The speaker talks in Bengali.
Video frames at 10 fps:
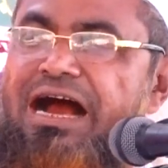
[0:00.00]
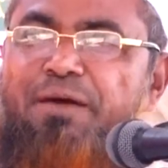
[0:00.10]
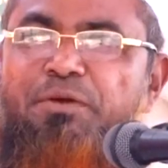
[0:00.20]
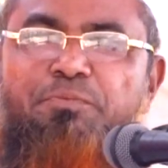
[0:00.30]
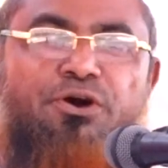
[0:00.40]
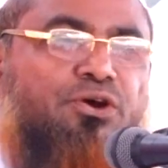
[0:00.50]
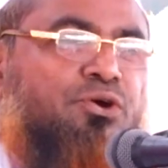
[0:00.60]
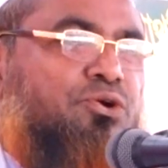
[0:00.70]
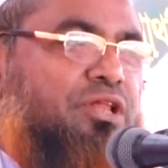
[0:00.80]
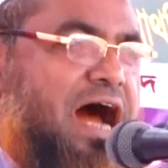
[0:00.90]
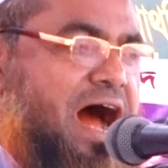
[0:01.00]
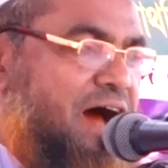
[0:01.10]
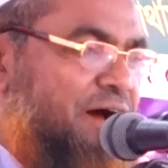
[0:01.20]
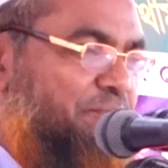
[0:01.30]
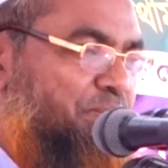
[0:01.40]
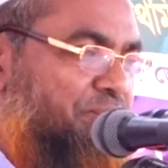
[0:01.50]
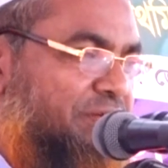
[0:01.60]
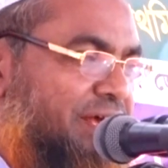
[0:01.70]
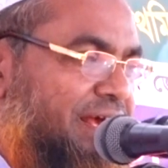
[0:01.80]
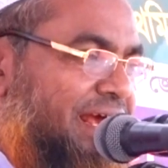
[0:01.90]
আমি বড় খোদা
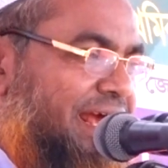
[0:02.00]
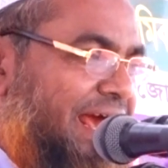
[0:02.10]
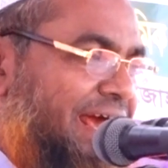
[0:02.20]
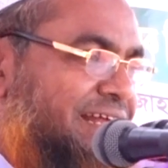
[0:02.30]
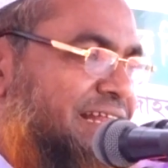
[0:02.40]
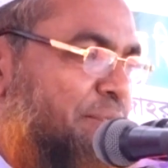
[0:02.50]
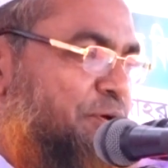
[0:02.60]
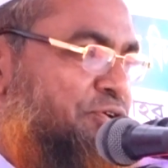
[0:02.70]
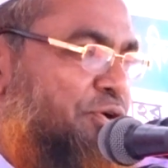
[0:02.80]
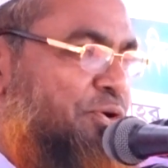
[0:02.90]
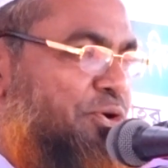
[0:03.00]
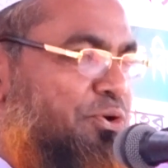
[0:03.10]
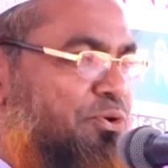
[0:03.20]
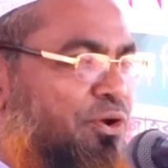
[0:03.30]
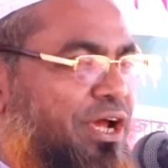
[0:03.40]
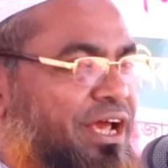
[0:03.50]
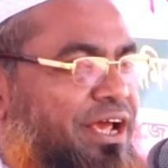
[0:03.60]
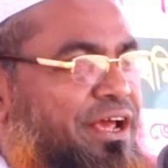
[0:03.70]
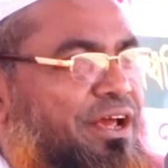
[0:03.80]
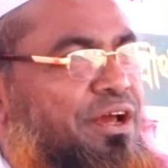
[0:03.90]
এই দাবি যখন করে
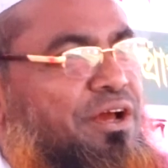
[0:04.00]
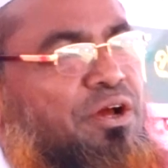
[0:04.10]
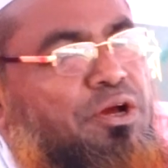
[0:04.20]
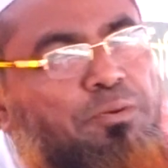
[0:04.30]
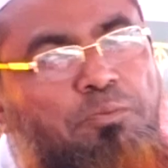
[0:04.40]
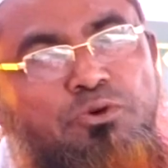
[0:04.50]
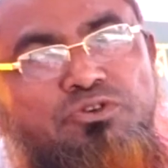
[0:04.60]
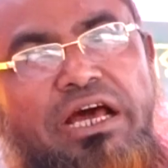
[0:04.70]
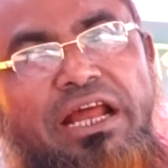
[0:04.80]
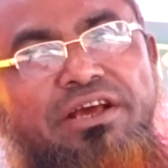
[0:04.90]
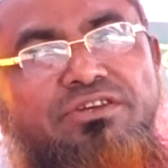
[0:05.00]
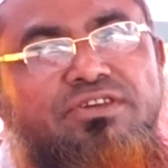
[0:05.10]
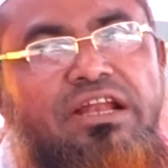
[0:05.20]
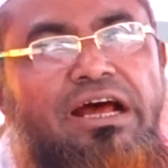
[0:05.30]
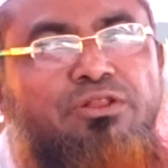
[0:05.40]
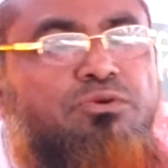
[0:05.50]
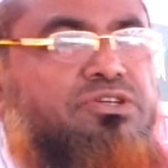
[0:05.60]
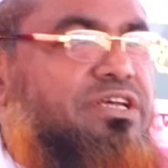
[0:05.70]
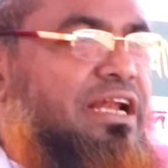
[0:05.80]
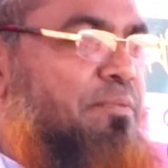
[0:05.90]
মুসা
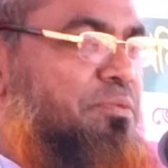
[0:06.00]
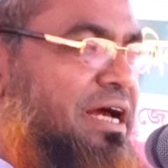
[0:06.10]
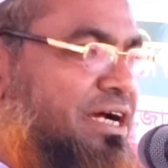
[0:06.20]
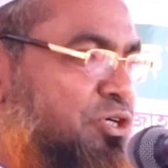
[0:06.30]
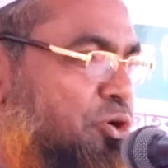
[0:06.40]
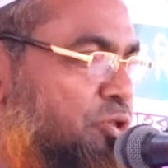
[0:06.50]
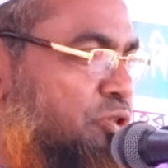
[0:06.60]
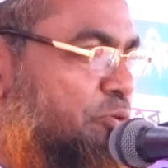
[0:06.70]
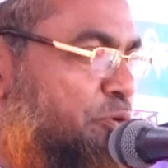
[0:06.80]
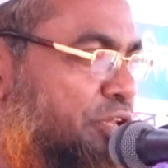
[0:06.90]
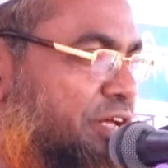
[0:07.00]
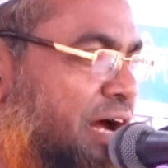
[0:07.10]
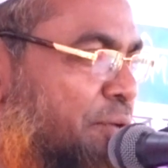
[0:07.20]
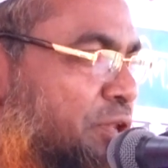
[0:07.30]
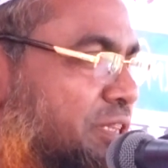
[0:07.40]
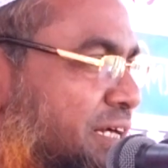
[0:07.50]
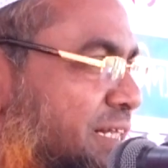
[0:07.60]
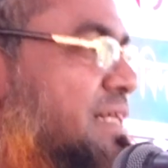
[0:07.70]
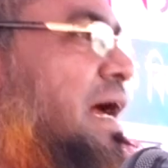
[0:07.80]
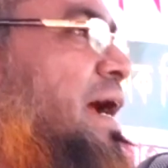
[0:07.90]
আলহিসাল্লাম তাকে সত্য পথে দাওয়াত
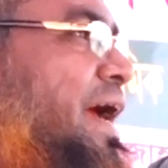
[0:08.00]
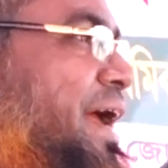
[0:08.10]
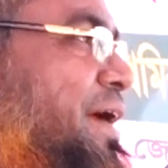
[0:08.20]
দিতে থাকে